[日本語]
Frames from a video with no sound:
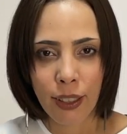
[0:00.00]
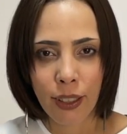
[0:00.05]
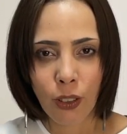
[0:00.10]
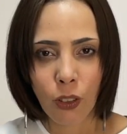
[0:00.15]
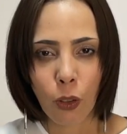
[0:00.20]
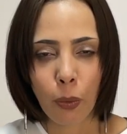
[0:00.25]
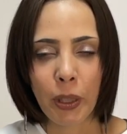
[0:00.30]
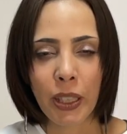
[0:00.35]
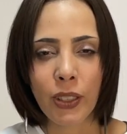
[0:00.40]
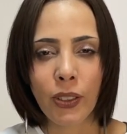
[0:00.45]

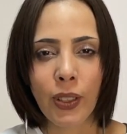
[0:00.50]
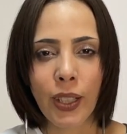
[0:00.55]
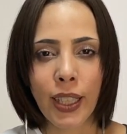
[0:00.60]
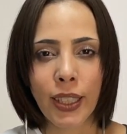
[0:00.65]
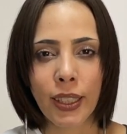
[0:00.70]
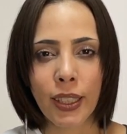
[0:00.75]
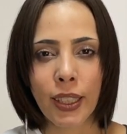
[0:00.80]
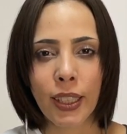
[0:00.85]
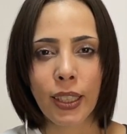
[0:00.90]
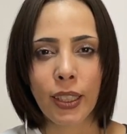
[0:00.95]
コメント
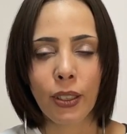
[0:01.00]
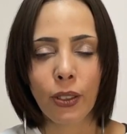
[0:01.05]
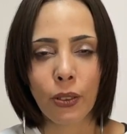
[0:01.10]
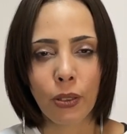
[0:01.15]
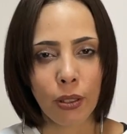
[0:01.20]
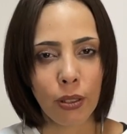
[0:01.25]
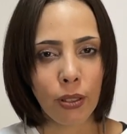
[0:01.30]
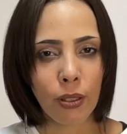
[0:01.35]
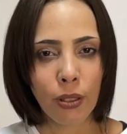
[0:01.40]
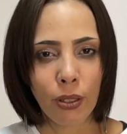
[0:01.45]
欄に
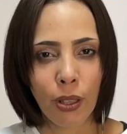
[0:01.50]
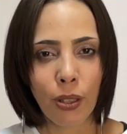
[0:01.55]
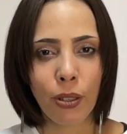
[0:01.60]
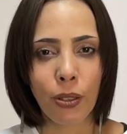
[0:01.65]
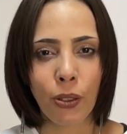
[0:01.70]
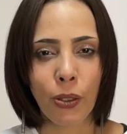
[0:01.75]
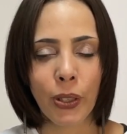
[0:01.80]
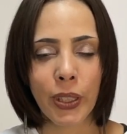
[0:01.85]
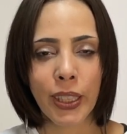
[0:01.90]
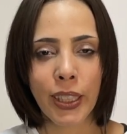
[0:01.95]
どんど
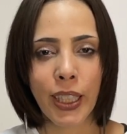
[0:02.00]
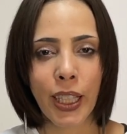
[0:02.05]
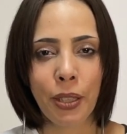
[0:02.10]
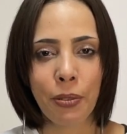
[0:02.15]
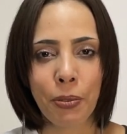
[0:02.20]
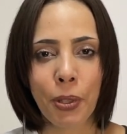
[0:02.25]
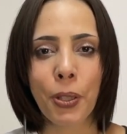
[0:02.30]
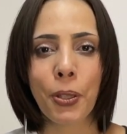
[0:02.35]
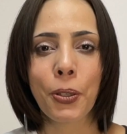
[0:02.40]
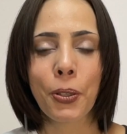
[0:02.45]
んご意見
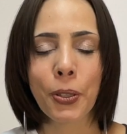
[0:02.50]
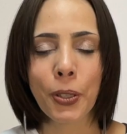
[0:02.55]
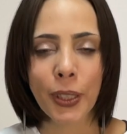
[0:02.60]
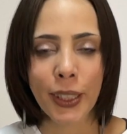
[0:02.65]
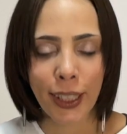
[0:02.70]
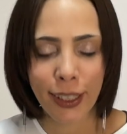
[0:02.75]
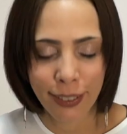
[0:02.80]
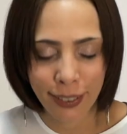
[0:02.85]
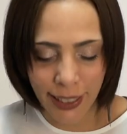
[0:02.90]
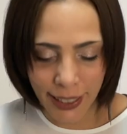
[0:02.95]
をお寄
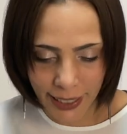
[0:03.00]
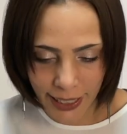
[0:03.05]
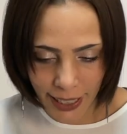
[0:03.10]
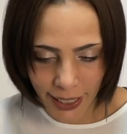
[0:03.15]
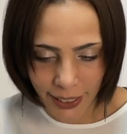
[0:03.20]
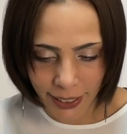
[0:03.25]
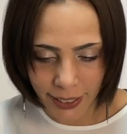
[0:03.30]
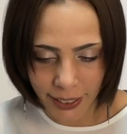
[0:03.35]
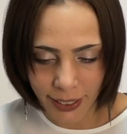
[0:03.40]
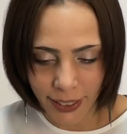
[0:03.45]
せくださ
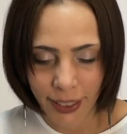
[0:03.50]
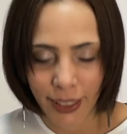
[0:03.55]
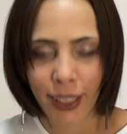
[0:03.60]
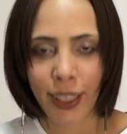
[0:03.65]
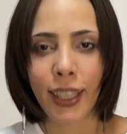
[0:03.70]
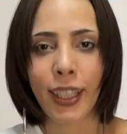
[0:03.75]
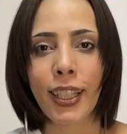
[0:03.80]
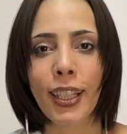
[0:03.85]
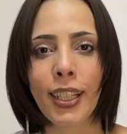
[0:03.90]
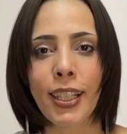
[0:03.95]
い。
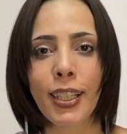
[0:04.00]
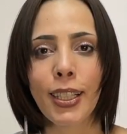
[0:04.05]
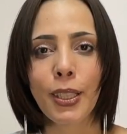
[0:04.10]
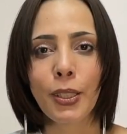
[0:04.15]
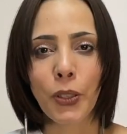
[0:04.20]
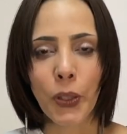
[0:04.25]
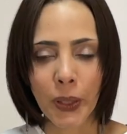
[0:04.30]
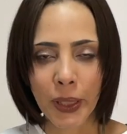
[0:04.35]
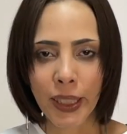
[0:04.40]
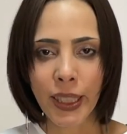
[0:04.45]

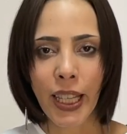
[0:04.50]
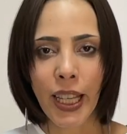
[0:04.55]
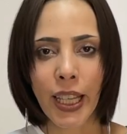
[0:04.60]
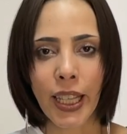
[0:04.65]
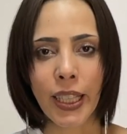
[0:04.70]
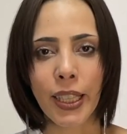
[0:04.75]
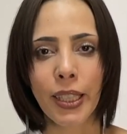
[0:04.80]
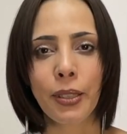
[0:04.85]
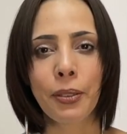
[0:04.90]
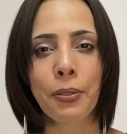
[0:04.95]
そし
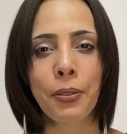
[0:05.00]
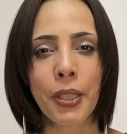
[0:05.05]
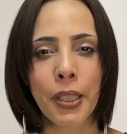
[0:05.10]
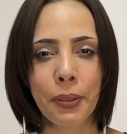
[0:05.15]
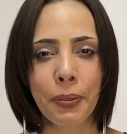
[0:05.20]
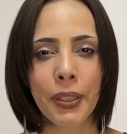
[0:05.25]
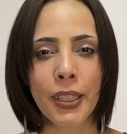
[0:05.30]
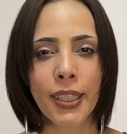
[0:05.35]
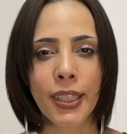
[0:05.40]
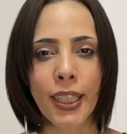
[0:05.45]
て、
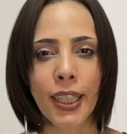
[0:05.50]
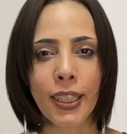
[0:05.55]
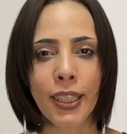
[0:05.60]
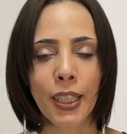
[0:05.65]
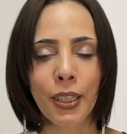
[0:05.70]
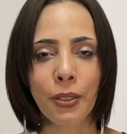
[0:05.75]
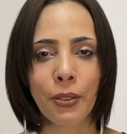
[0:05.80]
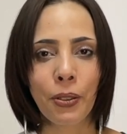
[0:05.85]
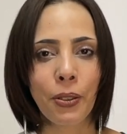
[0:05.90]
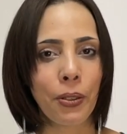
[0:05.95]

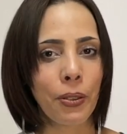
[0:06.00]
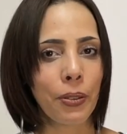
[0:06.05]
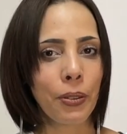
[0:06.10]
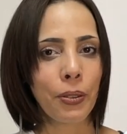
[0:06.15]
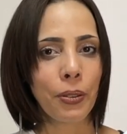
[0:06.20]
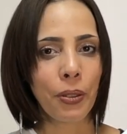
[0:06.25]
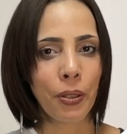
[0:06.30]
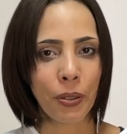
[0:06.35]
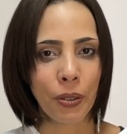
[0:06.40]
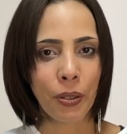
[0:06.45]
フィーフィーチャンネルの
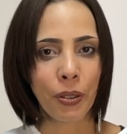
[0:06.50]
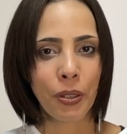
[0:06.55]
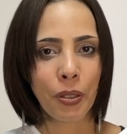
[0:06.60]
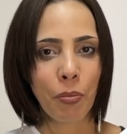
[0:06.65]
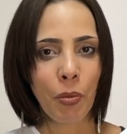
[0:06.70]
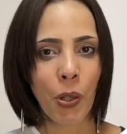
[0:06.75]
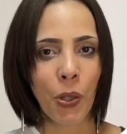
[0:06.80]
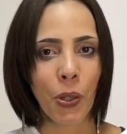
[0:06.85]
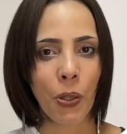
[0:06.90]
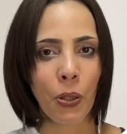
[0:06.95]
登録
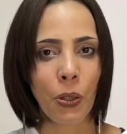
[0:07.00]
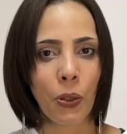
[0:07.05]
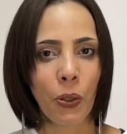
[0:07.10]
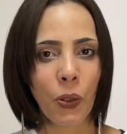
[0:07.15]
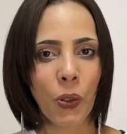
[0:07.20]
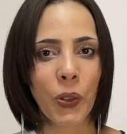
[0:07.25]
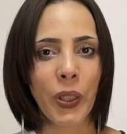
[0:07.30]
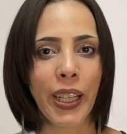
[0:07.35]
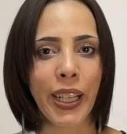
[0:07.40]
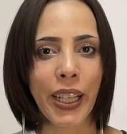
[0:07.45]
も
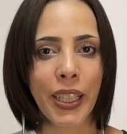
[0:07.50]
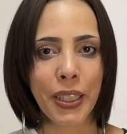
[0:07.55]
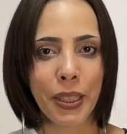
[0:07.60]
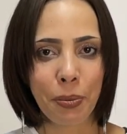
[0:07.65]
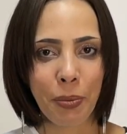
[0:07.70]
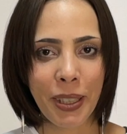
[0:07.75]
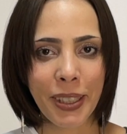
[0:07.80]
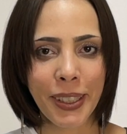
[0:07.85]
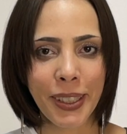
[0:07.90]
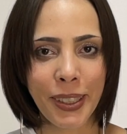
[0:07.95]
お願いし
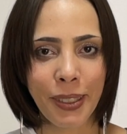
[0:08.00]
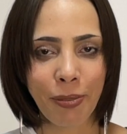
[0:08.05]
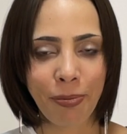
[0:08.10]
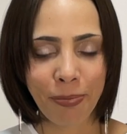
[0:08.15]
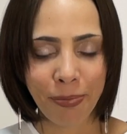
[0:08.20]
ます。